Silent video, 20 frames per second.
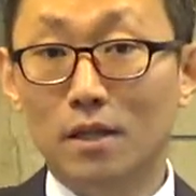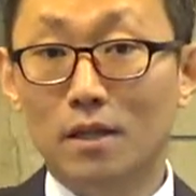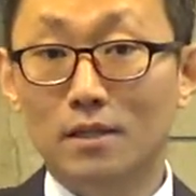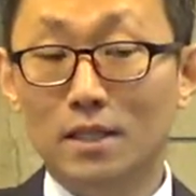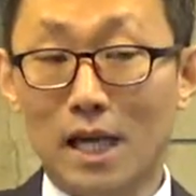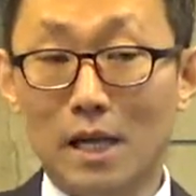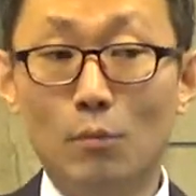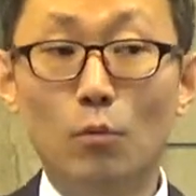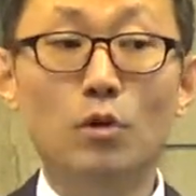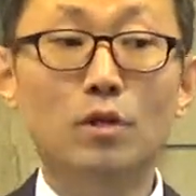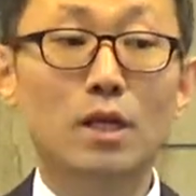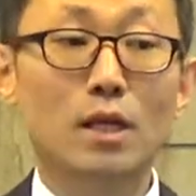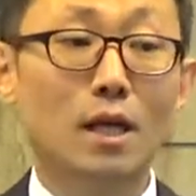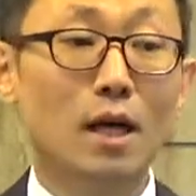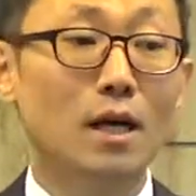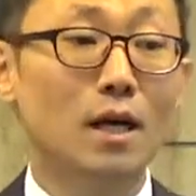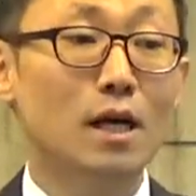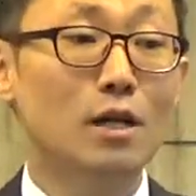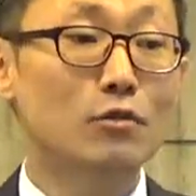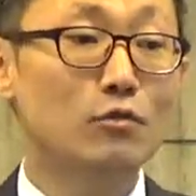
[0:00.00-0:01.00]
잘못
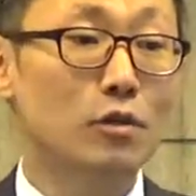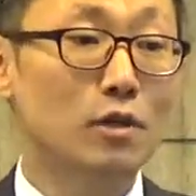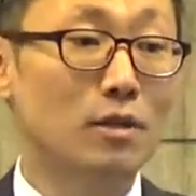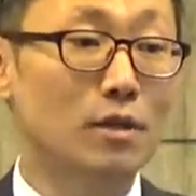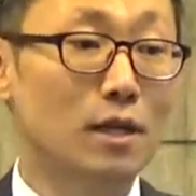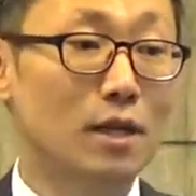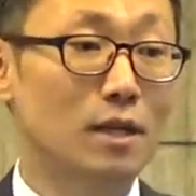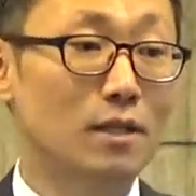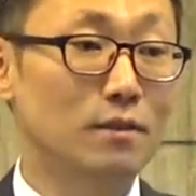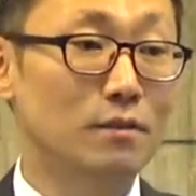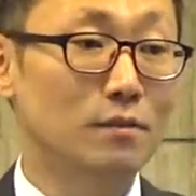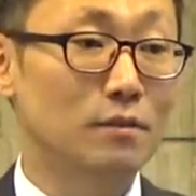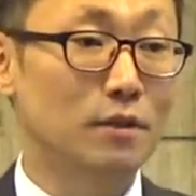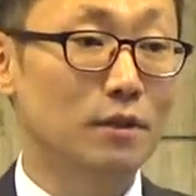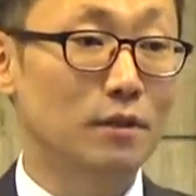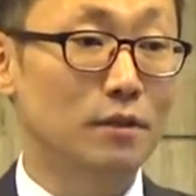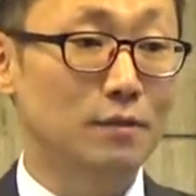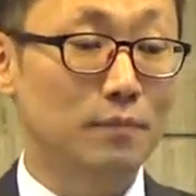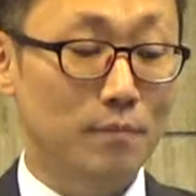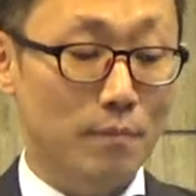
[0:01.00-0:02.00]
생각할 수 있다라는
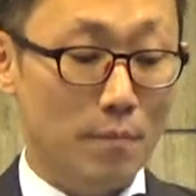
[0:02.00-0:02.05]
거예요.